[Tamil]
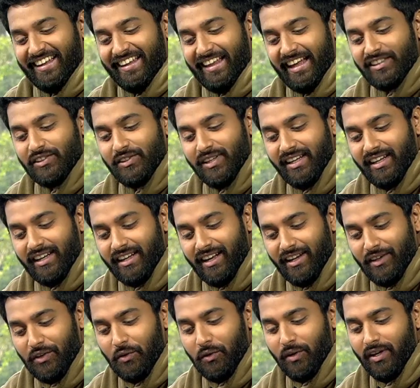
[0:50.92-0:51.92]
ஆக்சுவலி என்னென்னா
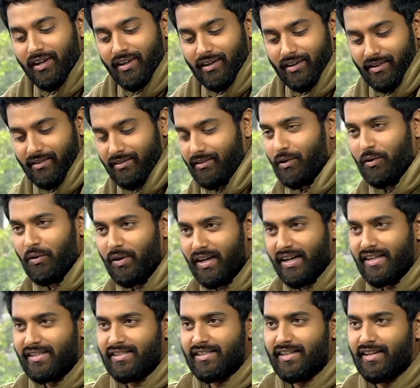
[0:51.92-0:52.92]
நியூ இயர் நியூ இயர்
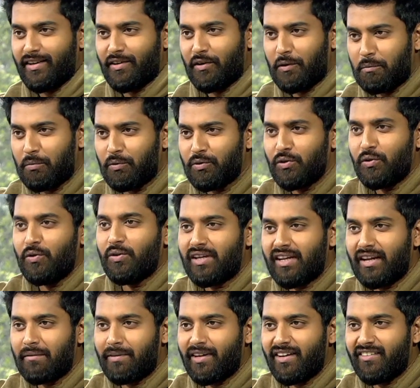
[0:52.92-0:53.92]
ஆயிடுச்சு இல்லை ஒரு புது
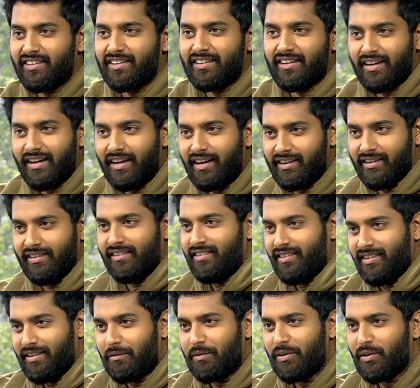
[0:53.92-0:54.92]
லுக்கில் அப்படியே வந்துடலாம்
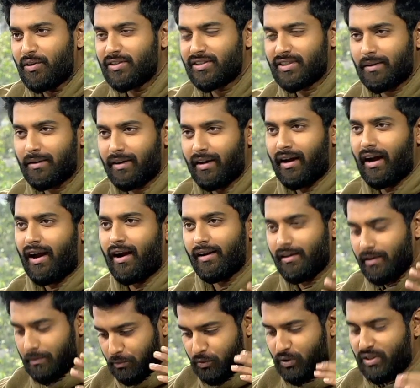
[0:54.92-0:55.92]
ஓகே ஆள்
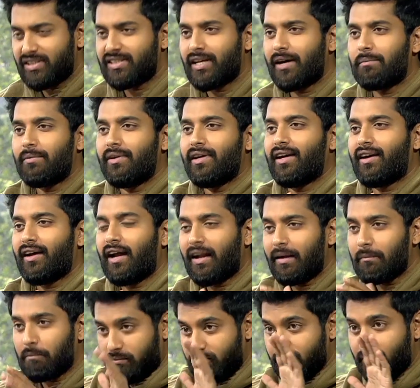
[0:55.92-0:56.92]
புதுசாக அப்படியே
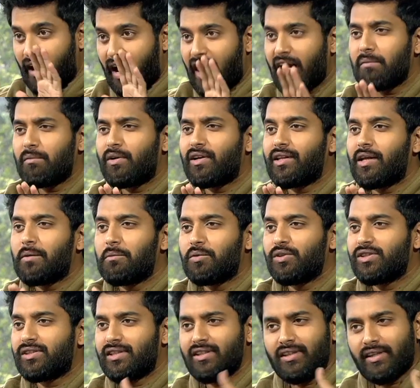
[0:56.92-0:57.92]
ஆனால் ஆள் மட்டும்தான்
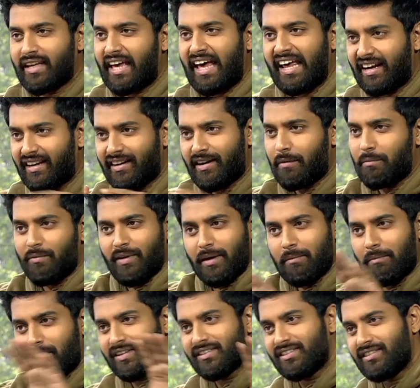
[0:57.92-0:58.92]
புதுசு கேரக்டர் அப்படியே
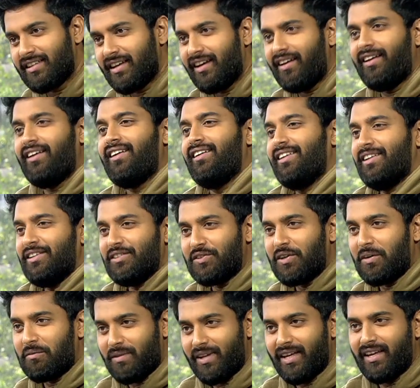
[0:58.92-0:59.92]
பழசுதா ஸோ
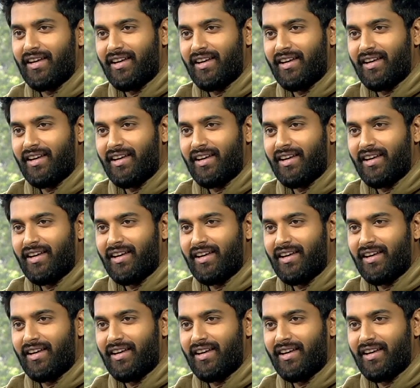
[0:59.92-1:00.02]
அப்படியே